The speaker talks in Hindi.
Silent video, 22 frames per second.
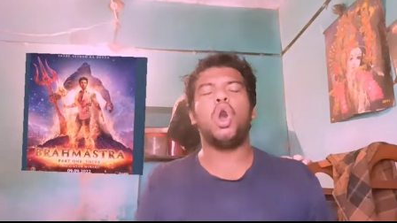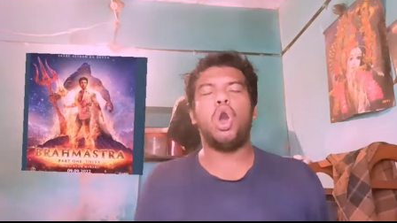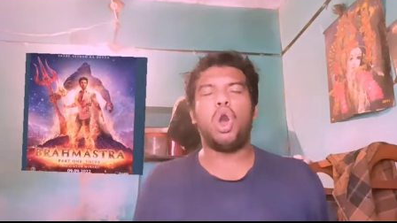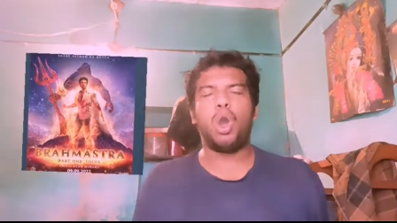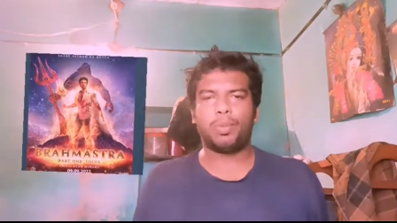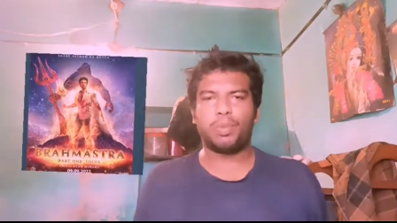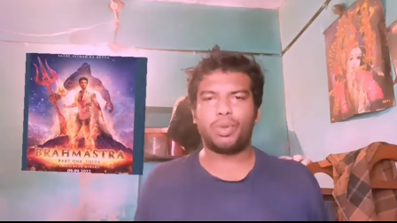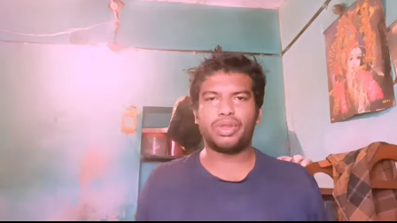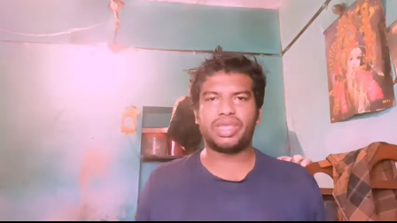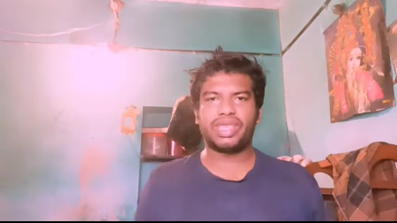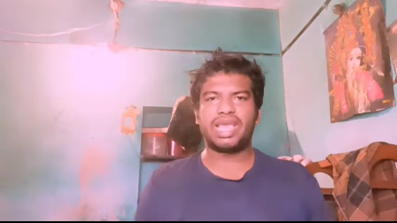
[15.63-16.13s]

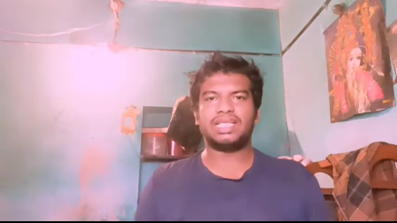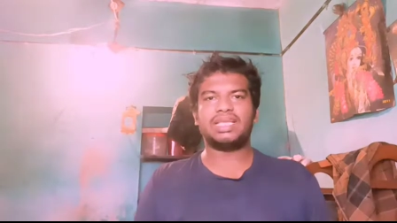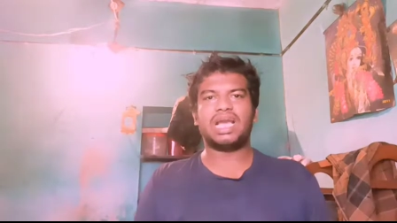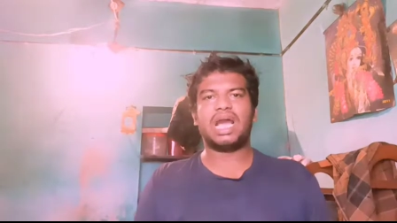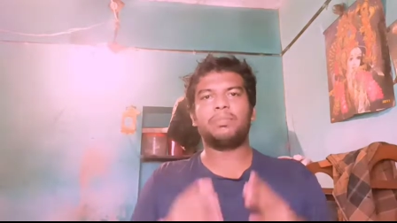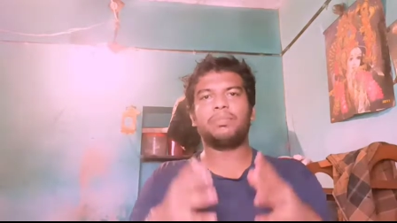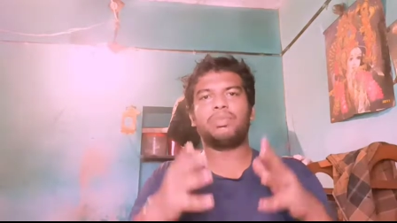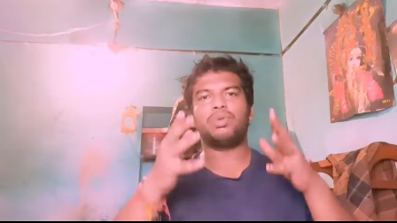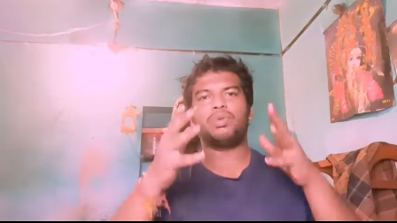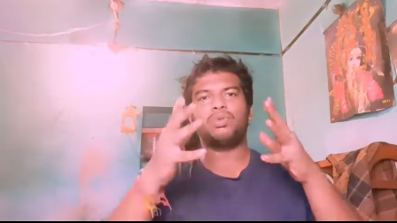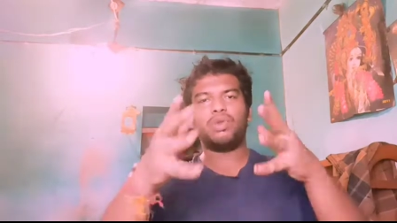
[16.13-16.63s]
अपलोड किया जहाँ
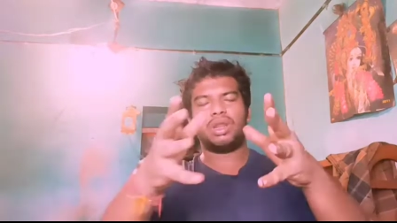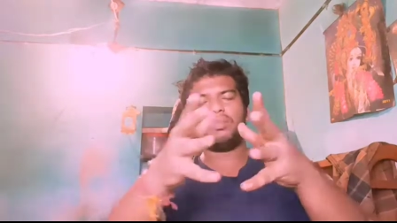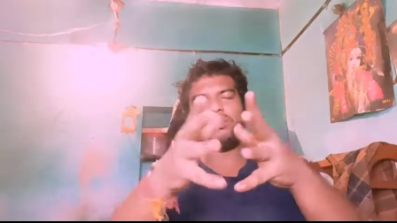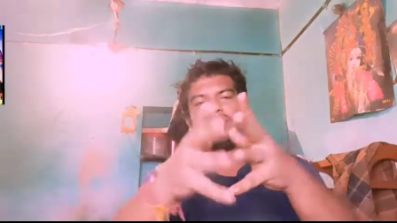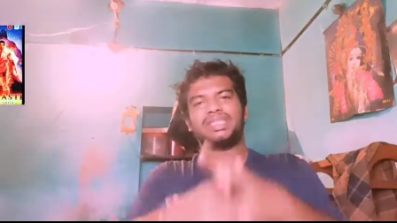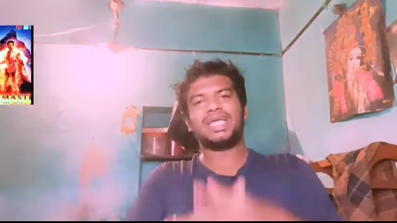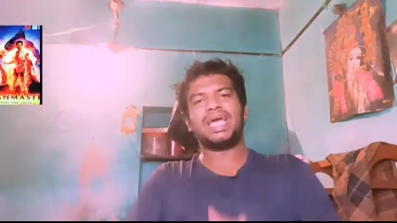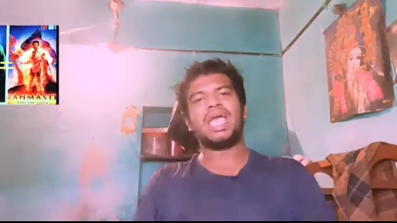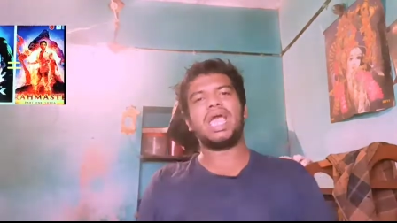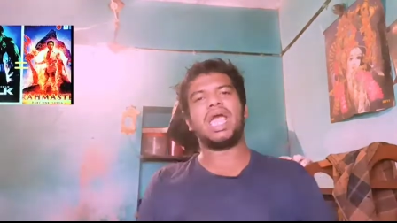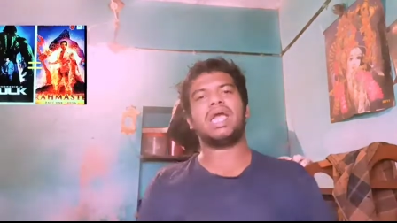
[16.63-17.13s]
पर उन्होंने
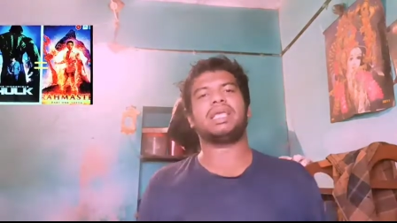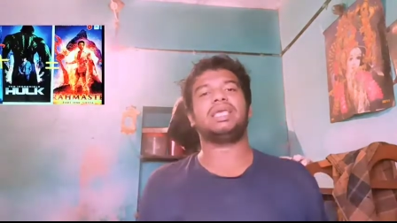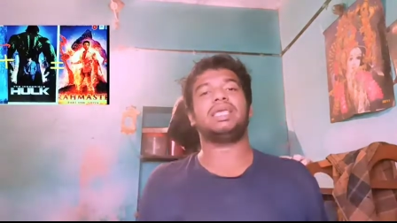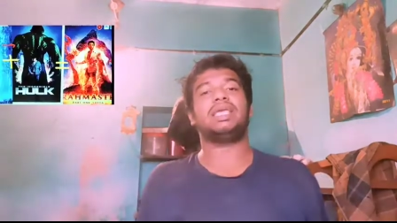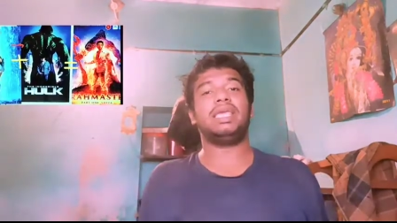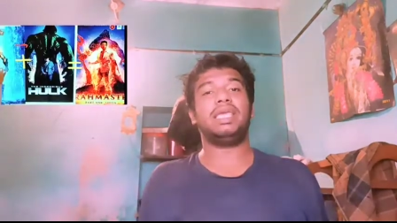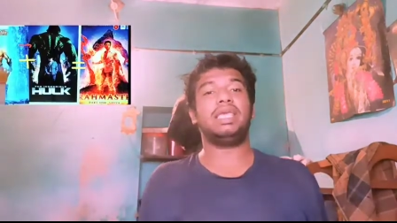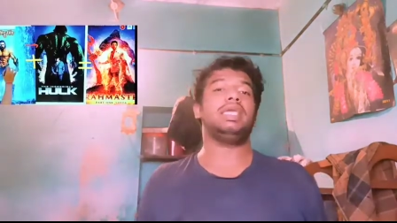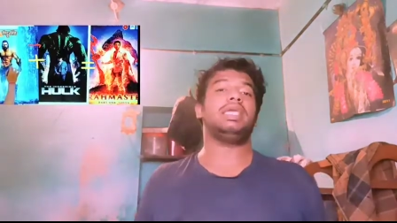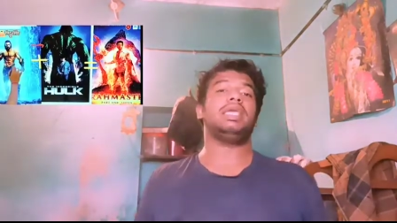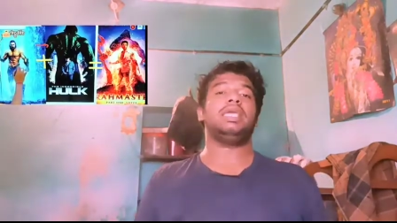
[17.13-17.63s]
बताया कि